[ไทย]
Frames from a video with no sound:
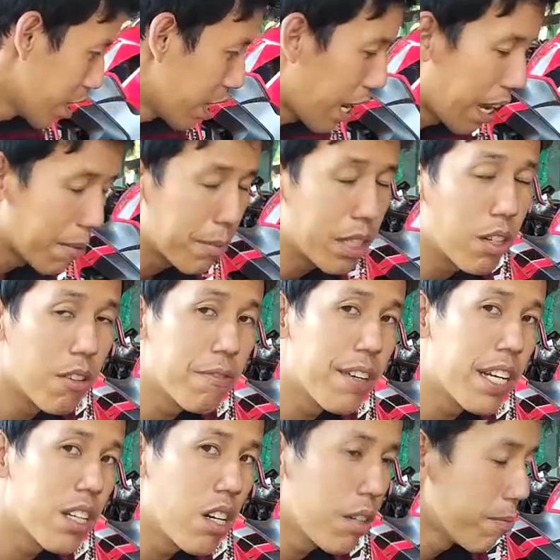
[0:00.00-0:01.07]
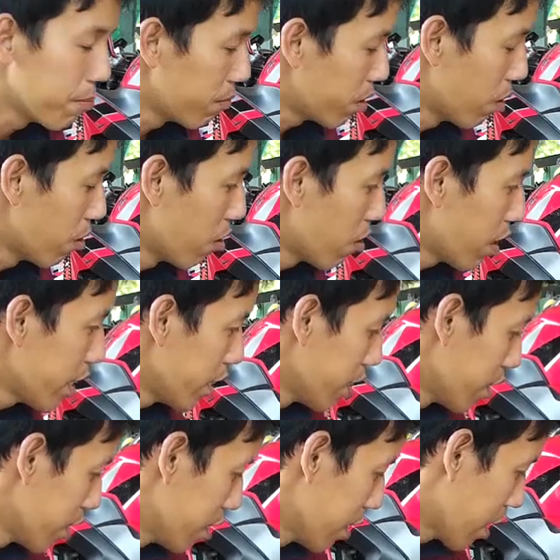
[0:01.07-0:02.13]
อร์หลังเป็นของแฟนทอม
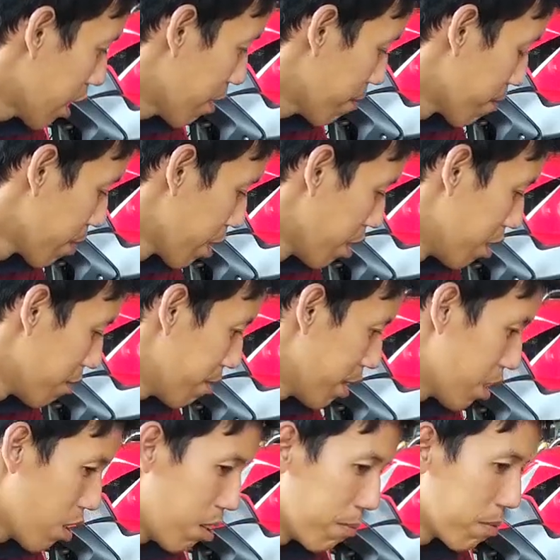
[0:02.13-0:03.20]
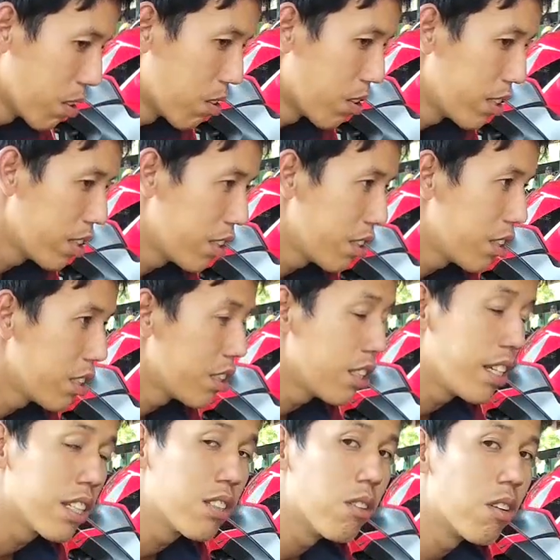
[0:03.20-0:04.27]
200 นะครับแฟนทอม 200cc
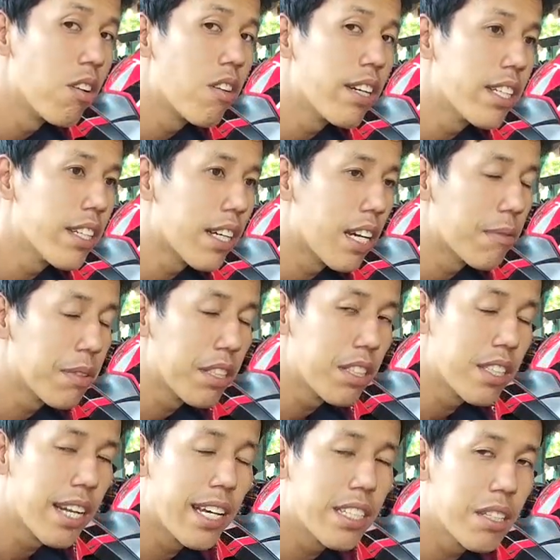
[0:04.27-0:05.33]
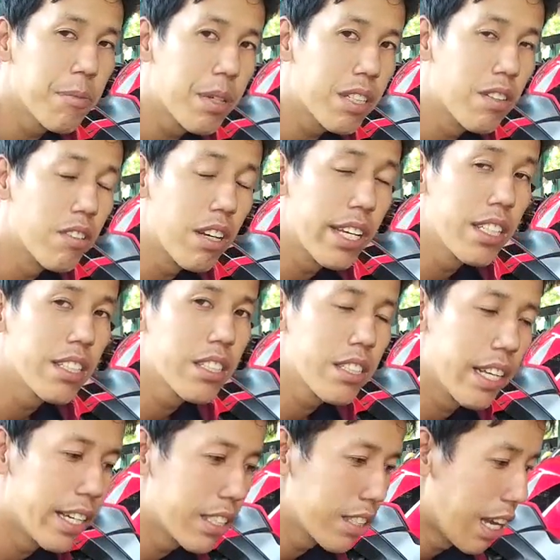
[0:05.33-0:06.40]
TA 200 นะครับ สเตอร์หน้าจะเป็นของ n
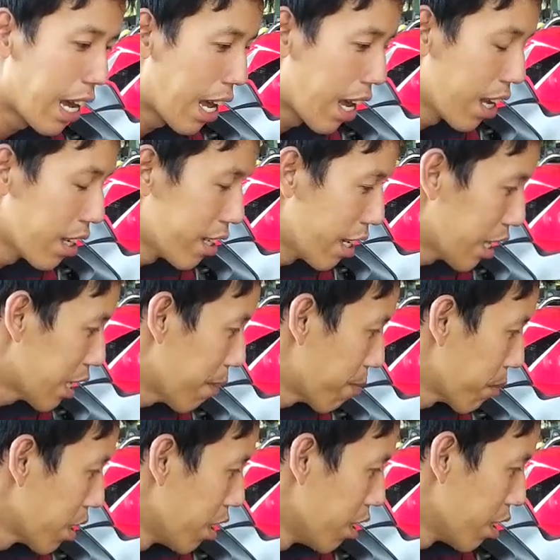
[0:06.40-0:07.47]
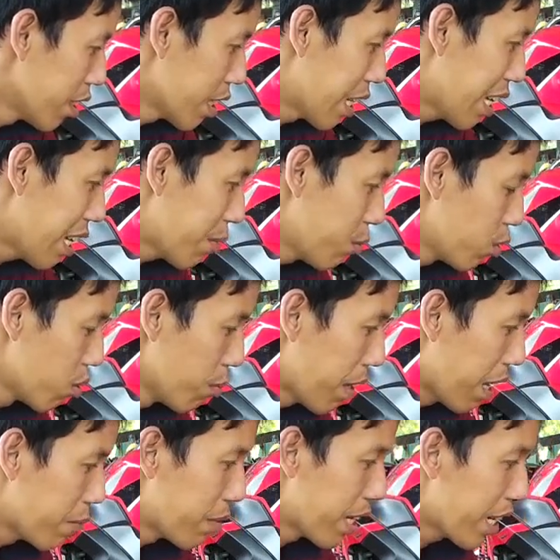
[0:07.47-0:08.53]
SR นะครับ แต่ถ้าท่านผู้ชม
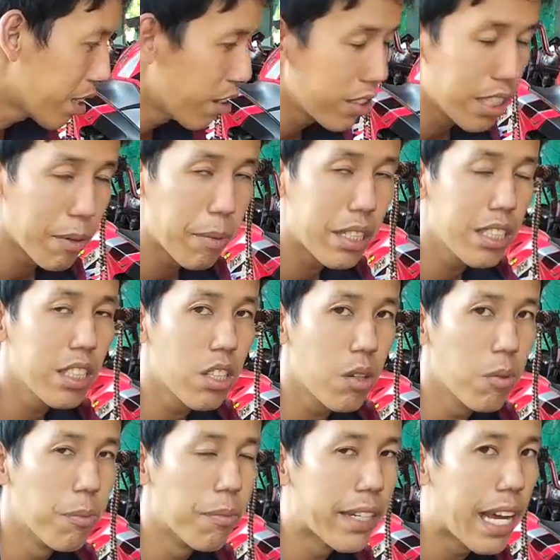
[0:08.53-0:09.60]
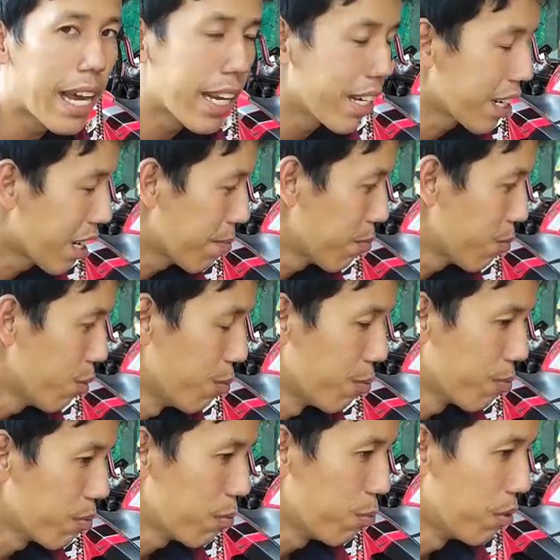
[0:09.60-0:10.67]
หาไม่ได้ก็สามารถติดต่อผมมาได้นะครับ
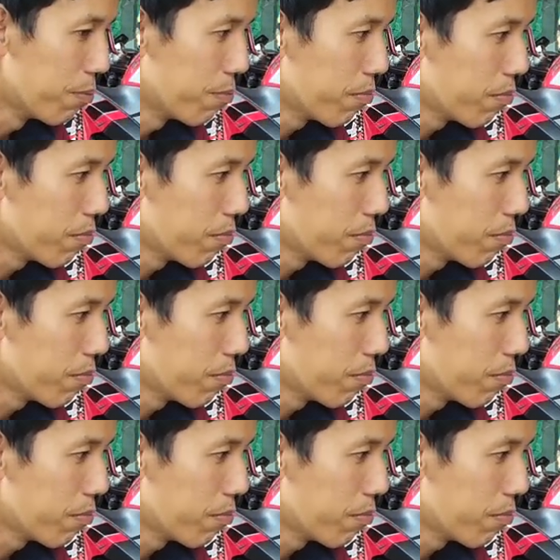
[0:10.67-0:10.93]
ผม